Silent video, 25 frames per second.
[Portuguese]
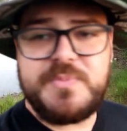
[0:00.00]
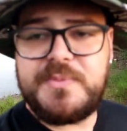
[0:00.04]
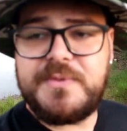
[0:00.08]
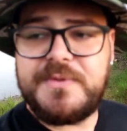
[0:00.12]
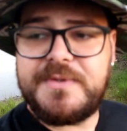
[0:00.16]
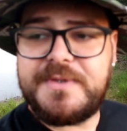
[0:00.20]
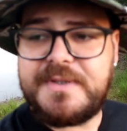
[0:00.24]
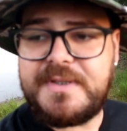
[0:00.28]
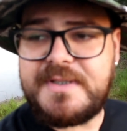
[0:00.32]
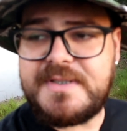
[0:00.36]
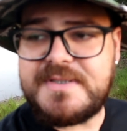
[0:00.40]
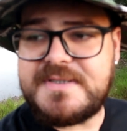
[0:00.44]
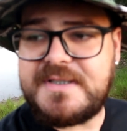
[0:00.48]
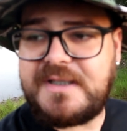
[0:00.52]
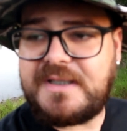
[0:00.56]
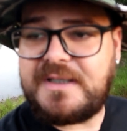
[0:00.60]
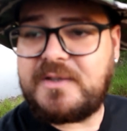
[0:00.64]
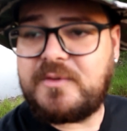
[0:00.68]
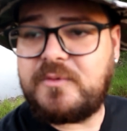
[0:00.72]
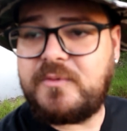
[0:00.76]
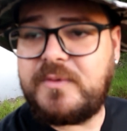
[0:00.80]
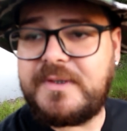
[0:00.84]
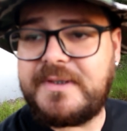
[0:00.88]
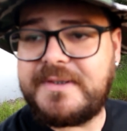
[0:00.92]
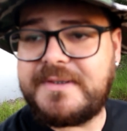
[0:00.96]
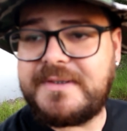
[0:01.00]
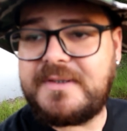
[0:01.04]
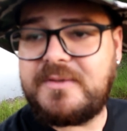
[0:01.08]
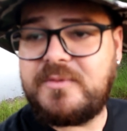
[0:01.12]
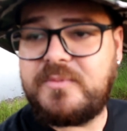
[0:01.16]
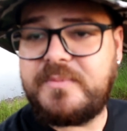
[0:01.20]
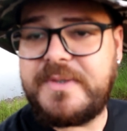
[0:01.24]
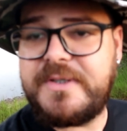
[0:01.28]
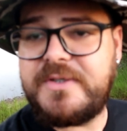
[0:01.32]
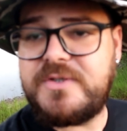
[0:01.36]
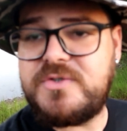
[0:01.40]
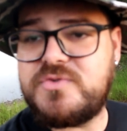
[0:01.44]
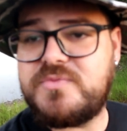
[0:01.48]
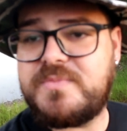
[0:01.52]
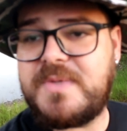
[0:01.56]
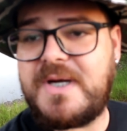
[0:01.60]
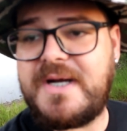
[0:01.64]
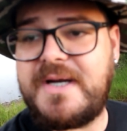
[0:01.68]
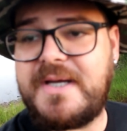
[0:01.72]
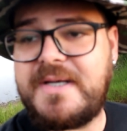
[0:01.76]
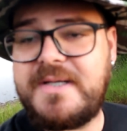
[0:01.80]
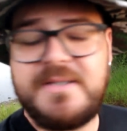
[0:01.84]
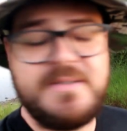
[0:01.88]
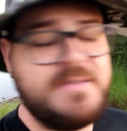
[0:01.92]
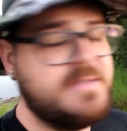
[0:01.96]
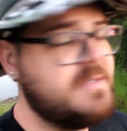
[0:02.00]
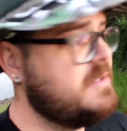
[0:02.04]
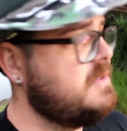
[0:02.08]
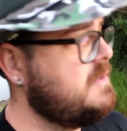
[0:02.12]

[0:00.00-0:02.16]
porque essa lagoa está no meio de uma área